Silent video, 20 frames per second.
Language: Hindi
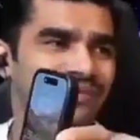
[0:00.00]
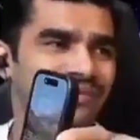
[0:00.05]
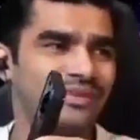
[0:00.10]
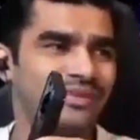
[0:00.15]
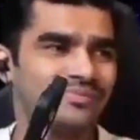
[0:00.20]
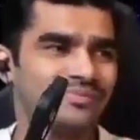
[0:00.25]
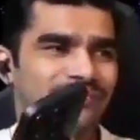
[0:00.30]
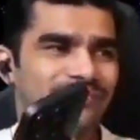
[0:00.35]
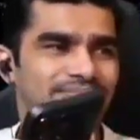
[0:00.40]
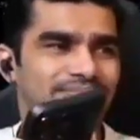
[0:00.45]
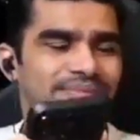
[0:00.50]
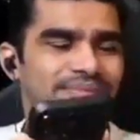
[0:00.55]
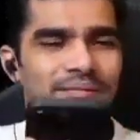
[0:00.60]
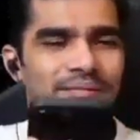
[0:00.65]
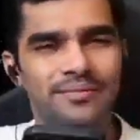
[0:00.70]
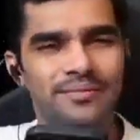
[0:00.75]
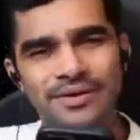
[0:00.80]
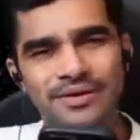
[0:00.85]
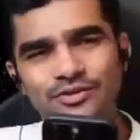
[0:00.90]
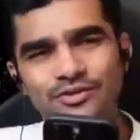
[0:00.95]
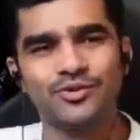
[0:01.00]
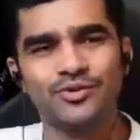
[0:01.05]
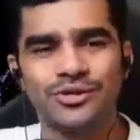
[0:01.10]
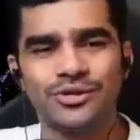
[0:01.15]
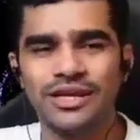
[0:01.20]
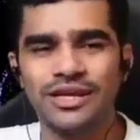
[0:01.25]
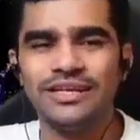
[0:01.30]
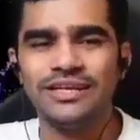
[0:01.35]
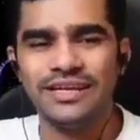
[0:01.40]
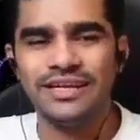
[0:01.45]
मतलब अभी मैंने
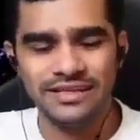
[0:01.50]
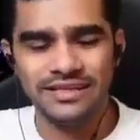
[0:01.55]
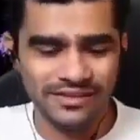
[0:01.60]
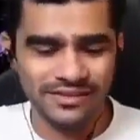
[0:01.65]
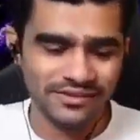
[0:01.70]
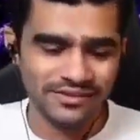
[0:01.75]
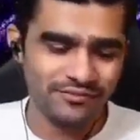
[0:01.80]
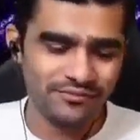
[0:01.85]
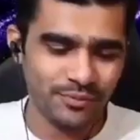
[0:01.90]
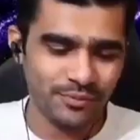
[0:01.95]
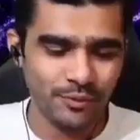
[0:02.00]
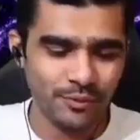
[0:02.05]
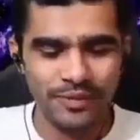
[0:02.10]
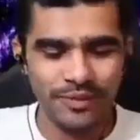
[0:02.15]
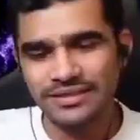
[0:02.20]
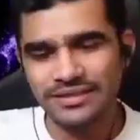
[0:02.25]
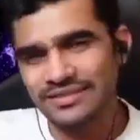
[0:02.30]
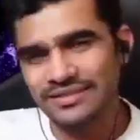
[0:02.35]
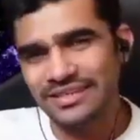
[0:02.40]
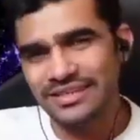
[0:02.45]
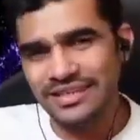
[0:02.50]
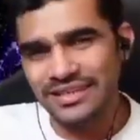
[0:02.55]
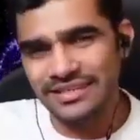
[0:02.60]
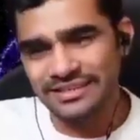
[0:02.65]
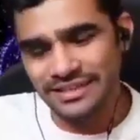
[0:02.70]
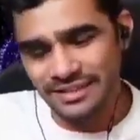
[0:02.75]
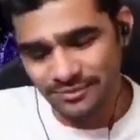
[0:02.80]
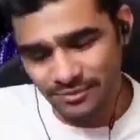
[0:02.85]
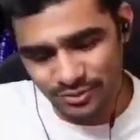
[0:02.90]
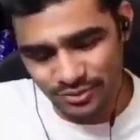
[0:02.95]
छोटा लिया है प्रोमैक्स नहीं लिया
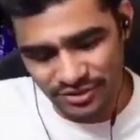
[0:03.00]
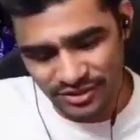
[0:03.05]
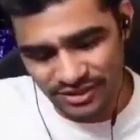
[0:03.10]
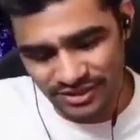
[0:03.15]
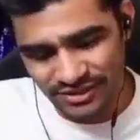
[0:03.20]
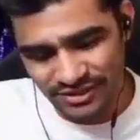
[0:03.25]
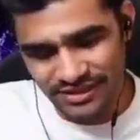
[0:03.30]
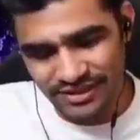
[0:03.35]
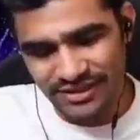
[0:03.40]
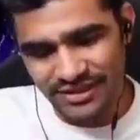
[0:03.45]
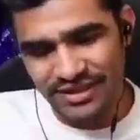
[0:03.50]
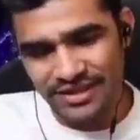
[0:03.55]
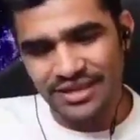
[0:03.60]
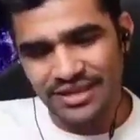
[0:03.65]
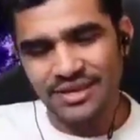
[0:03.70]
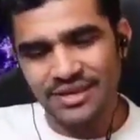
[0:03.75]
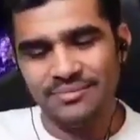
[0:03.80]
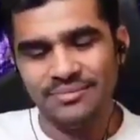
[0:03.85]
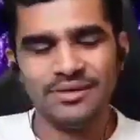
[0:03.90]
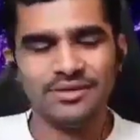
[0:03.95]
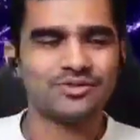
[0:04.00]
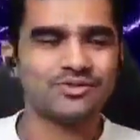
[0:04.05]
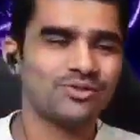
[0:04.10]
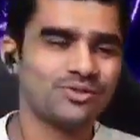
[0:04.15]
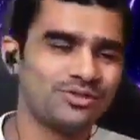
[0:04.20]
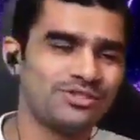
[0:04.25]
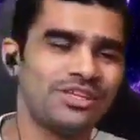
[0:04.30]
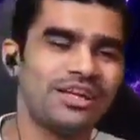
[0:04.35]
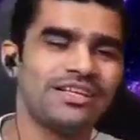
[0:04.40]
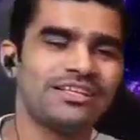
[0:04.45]
जानबूझ के मैं
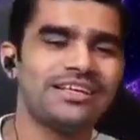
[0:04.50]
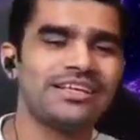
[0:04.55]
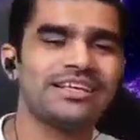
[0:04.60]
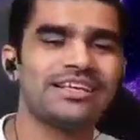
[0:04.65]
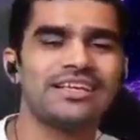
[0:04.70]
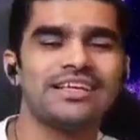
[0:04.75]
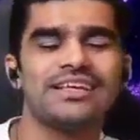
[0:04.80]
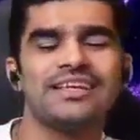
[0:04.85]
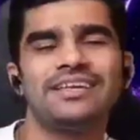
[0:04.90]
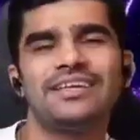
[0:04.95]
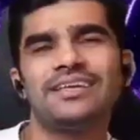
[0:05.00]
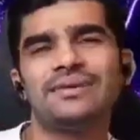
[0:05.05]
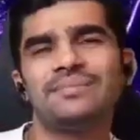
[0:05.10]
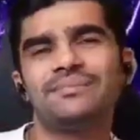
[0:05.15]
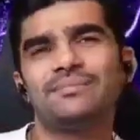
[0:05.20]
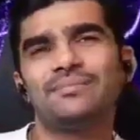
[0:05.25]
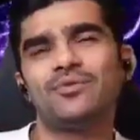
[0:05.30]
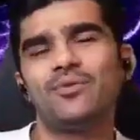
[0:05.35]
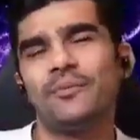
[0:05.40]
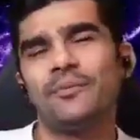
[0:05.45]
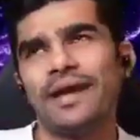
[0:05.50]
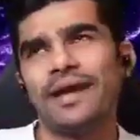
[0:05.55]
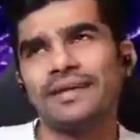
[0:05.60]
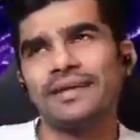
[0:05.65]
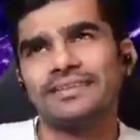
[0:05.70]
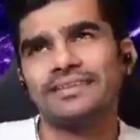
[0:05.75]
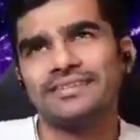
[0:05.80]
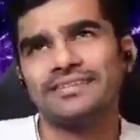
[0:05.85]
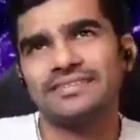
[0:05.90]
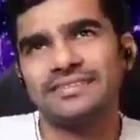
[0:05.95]
सोच रहा था कि
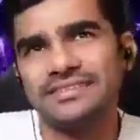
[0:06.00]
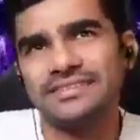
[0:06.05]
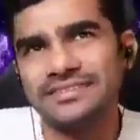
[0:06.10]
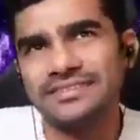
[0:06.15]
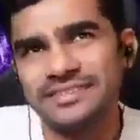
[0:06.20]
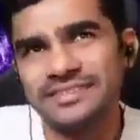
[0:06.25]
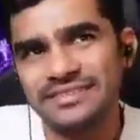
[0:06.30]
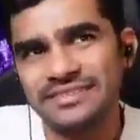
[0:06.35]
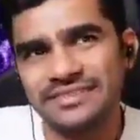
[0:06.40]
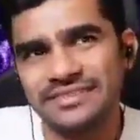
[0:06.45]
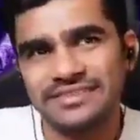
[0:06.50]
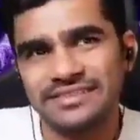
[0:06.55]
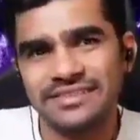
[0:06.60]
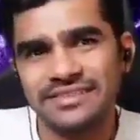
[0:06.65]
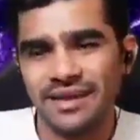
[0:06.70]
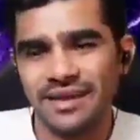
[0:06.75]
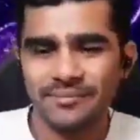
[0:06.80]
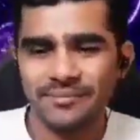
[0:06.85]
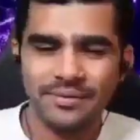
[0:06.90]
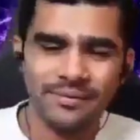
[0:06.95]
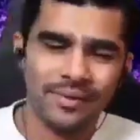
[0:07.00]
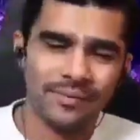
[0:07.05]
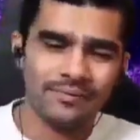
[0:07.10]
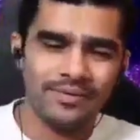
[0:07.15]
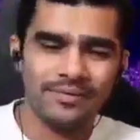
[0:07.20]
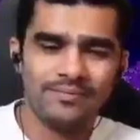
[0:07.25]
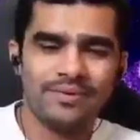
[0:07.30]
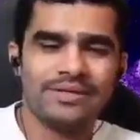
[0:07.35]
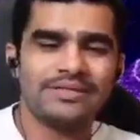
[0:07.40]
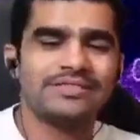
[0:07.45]
प्रोमैक्स अभी
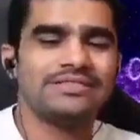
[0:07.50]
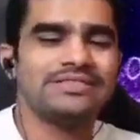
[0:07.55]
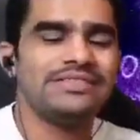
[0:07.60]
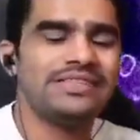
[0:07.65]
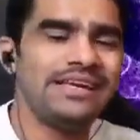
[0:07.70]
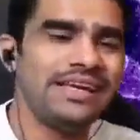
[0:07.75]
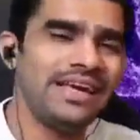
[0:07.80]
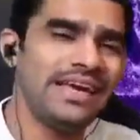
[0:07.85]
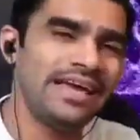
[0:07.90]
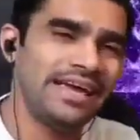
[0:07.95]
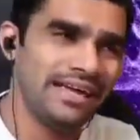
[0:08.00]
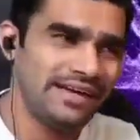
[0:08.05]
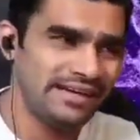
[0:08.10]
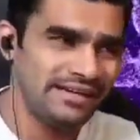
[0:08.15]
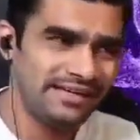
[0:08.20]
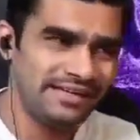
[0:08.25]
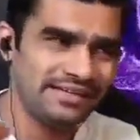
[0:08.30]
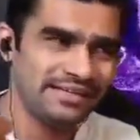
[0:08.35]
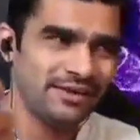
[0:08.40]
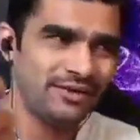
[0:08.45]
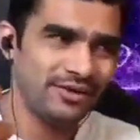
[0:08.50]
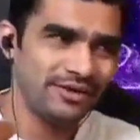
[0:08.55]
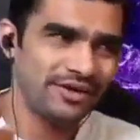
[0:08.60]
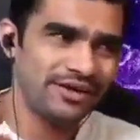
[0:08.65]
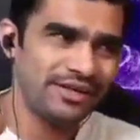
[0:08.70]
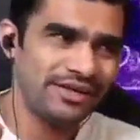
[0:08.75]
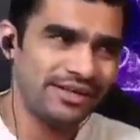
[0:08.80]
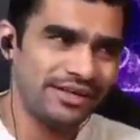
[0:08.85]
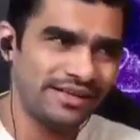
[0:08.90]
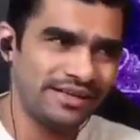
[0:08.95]
अपने पास ये है ये
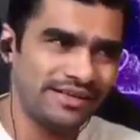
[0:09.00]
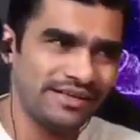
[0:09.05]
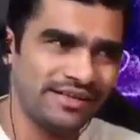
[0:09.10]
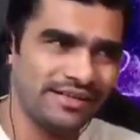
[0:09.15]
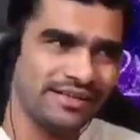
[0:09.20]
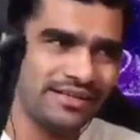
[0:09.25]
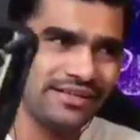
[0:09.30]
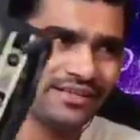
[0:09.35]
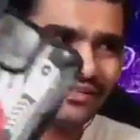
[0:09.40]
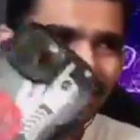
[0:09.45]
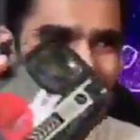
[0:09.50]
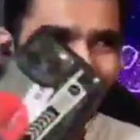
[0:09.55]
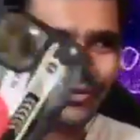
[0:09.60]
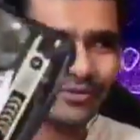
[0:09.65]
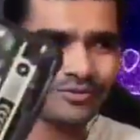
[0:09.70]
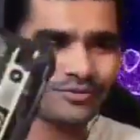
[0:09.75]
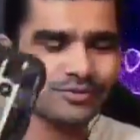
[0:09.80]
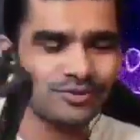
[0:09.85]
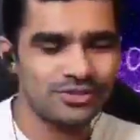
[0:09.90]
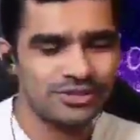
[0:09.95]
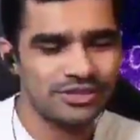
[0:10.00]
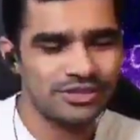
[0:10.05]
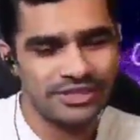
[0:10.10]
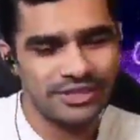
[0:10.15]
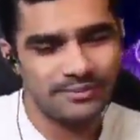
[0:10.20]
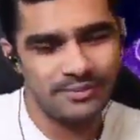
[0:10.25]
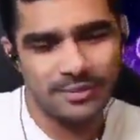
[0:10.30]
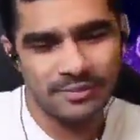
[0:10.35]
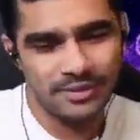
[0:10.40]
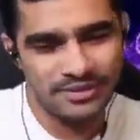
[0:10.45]
ऑलरेडी है इसका कुछ विषय नहीं
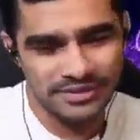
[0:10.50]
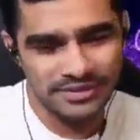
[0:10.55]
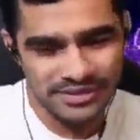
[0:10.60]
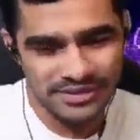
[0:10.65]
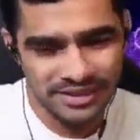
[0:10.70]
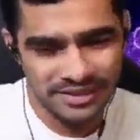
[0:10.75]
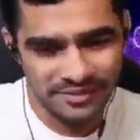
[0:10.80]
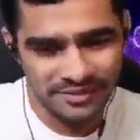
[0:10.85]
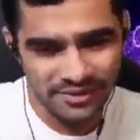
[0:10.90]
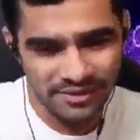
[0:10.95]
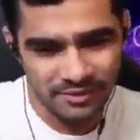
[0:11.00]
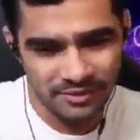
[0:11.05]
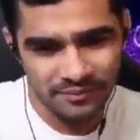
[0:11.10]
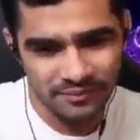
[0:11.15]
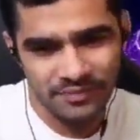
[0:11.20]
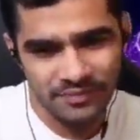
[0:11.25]
है मैं बेचने नहीं वाला हूँ